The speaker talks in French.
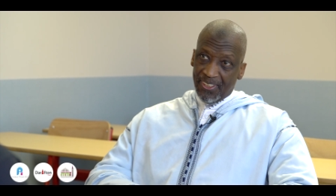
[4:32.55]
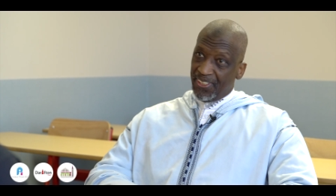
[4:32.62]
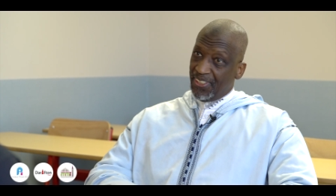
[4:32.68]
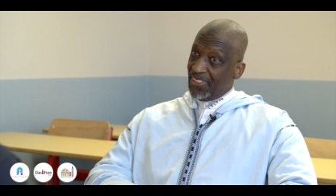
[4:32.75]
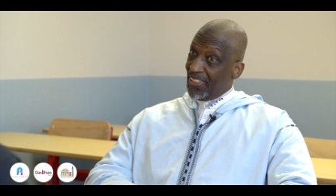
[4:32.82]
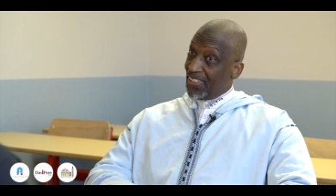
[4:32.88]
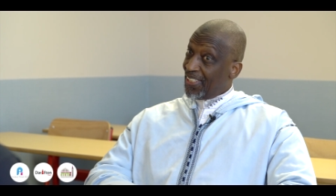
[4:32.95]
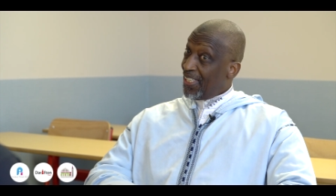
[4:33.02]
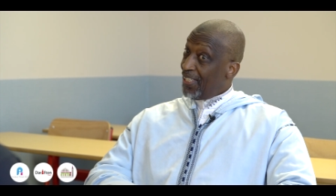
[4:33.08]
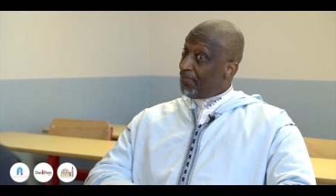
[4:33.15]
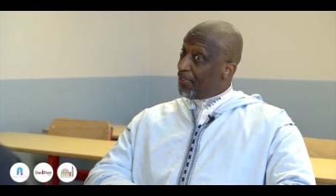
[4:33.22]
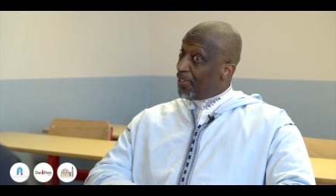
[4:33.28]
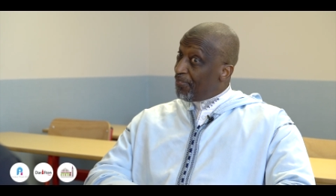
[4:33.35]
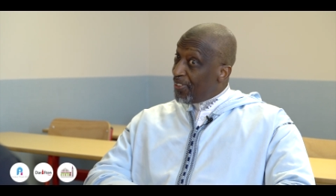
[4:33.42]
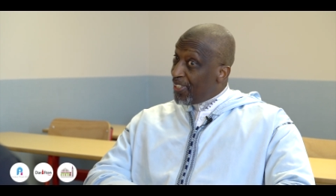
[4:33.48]
Ils étaient les
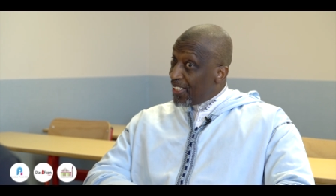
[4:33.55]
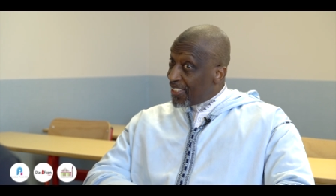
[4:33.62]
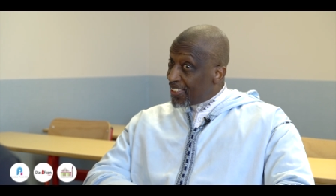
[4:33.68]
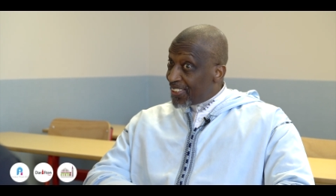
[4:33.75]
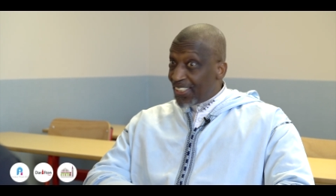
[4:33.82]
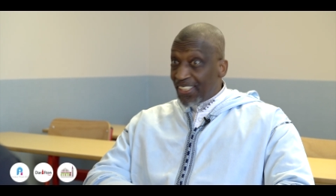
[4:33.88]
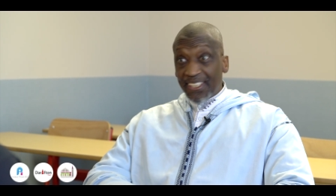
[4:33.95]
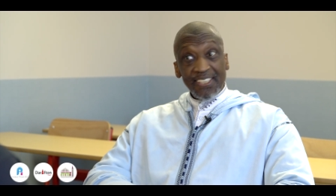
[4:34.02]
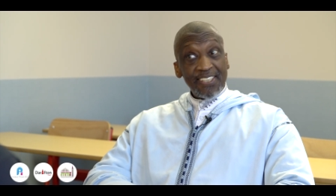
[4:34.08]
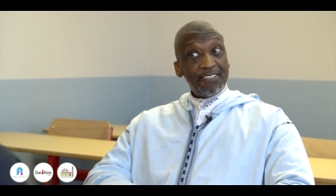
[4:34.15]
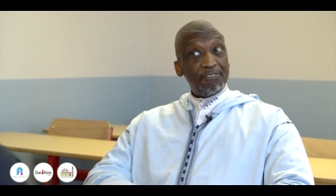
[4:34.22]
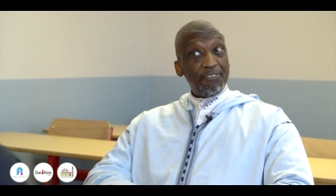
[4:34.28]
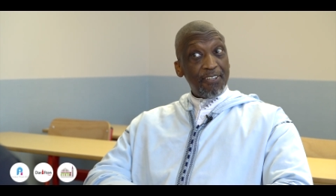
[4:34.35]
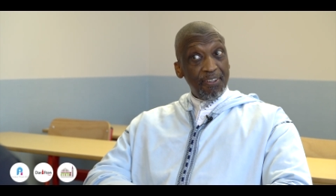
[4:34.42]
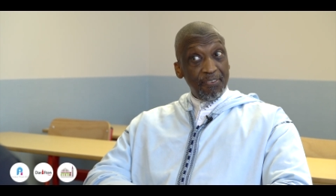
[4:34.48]
premiers en
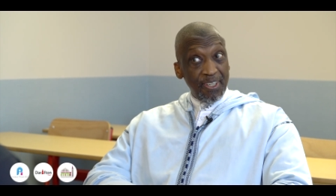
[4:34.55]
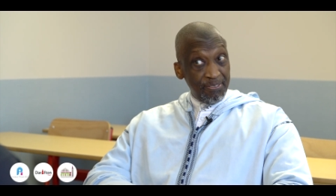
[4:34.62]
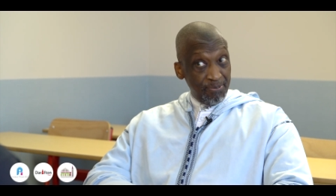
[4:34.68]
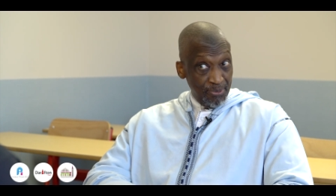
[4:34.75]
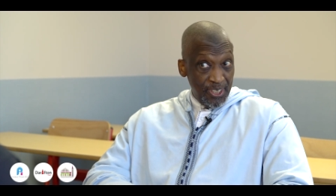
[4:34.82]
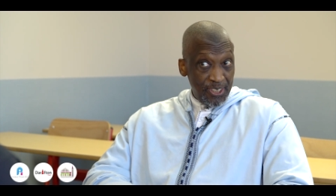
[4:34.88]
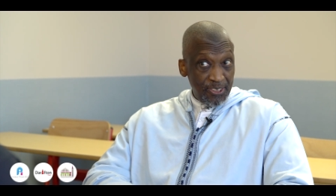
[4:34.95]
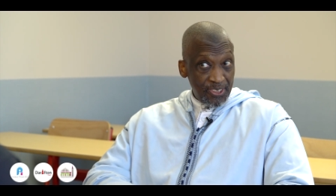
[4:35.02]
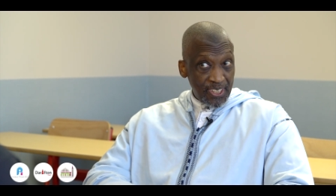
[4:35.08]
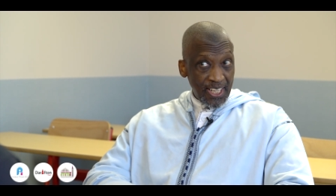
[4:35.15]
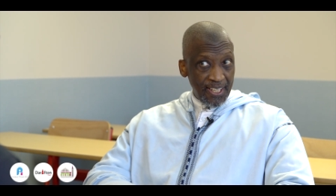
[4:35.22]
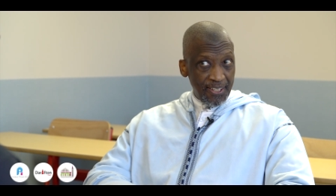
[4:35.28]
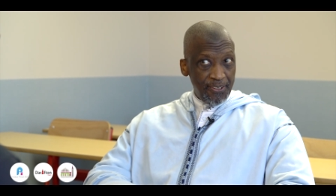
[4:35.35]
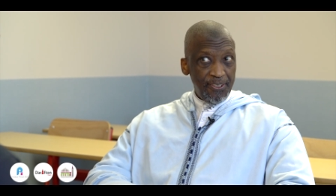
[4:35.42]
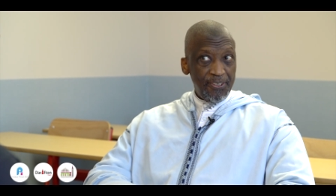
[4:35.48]
science fondamentale, bien sûr dans
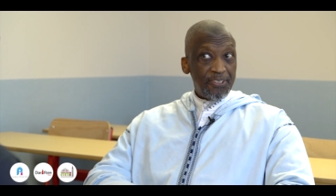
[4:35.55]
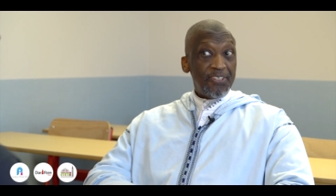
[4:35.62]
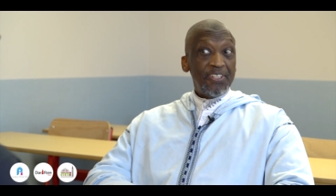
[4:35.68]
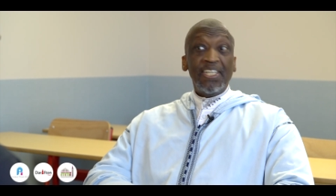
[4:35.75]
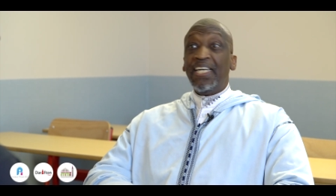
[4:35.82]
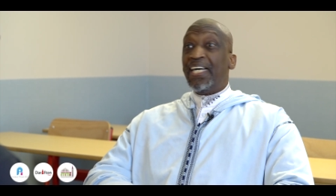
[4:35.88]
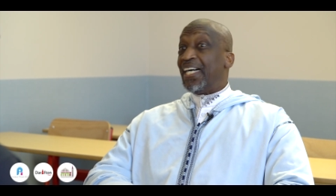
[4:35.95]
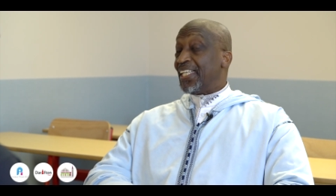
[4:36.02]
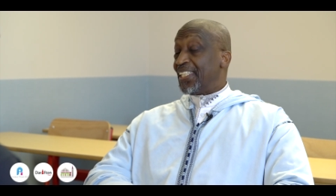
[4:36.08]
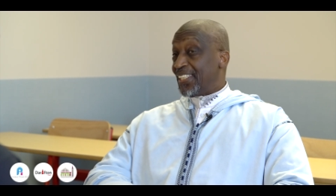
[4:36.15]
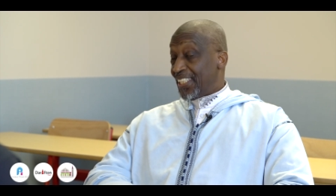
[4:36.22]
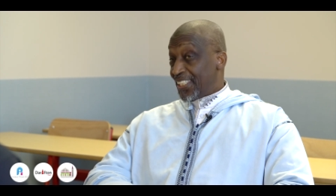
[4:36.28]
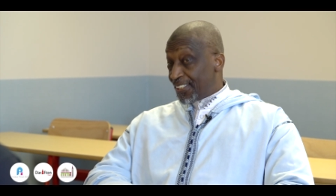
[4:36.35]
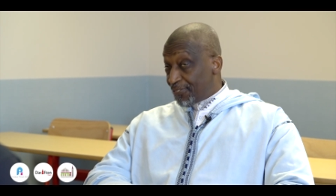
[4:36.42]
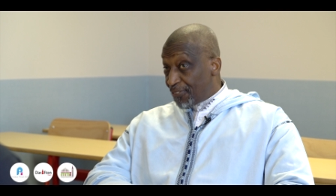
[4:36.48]
la religion, en
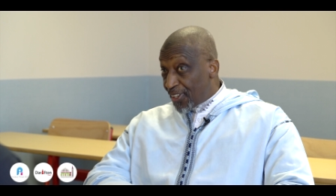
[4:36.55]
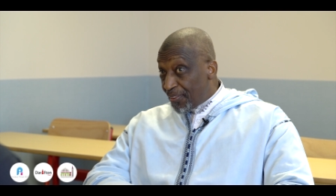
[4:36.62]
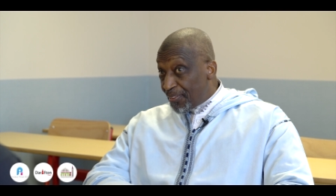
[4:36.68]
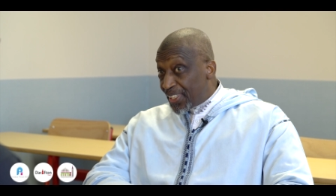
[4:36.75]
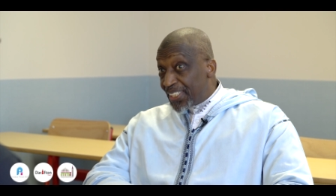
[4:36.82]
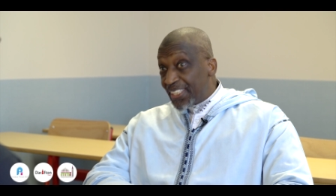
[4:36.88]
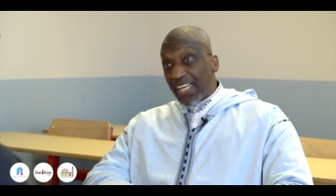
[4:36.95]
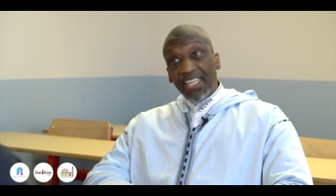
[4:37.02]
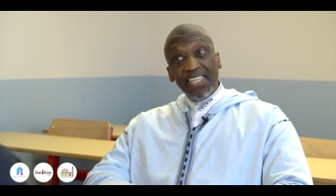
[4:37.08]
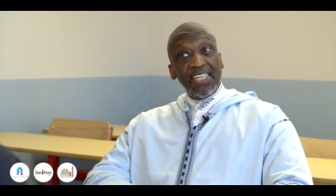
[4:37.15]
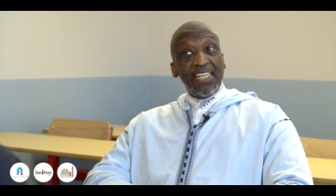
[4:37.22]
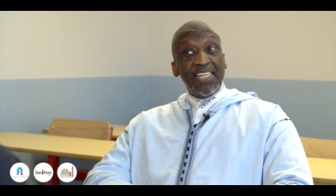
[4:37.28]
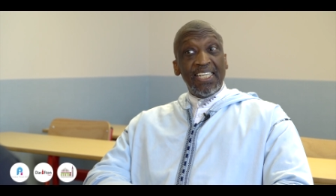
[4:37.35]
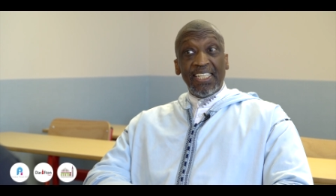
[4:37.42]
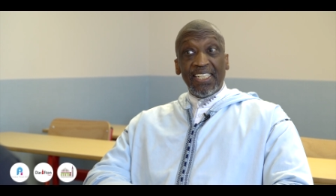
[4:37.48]
science fondamentale,
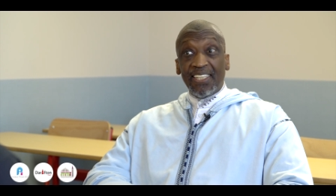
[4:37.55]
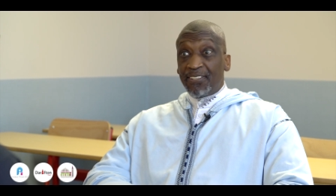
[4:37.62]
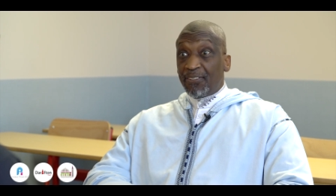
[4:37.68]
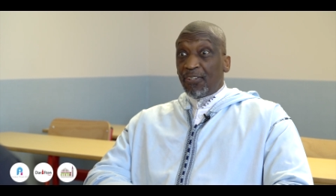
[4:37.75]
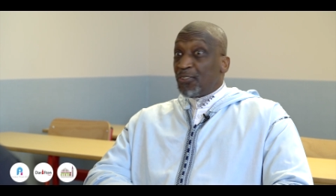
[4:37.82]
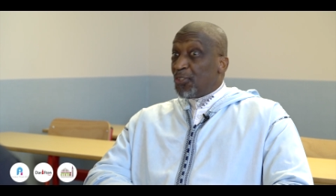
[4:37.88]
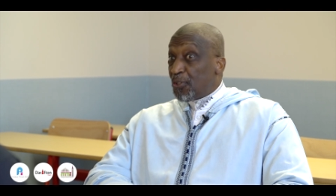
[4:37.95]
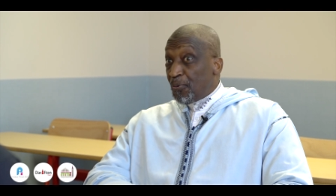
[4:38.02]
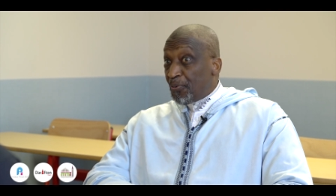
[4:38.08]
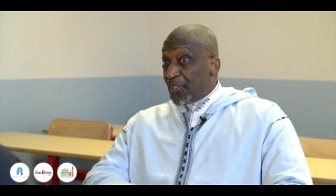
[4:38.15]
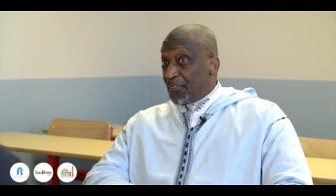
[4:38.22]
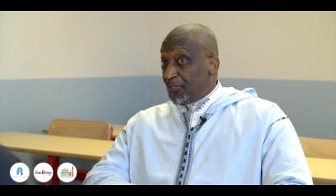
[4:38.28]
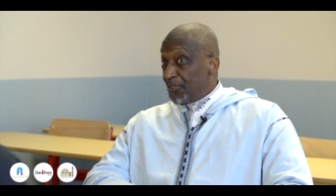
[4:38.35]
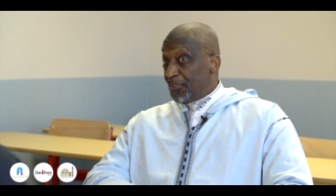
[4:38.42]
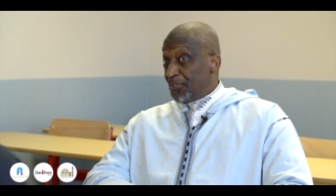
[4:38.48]
euh, donc de tout
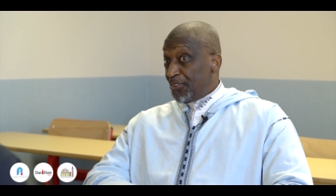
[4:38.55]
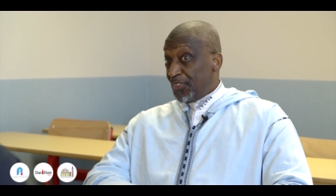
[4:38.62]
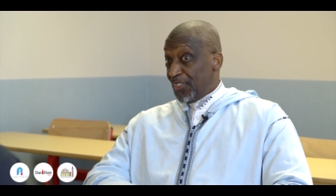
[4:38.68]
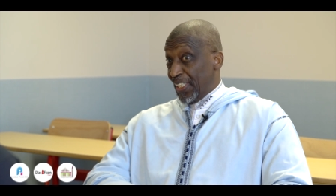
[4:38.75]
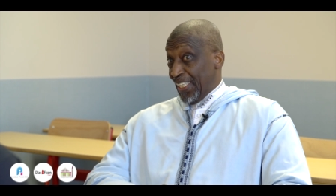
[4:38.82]
point de vue.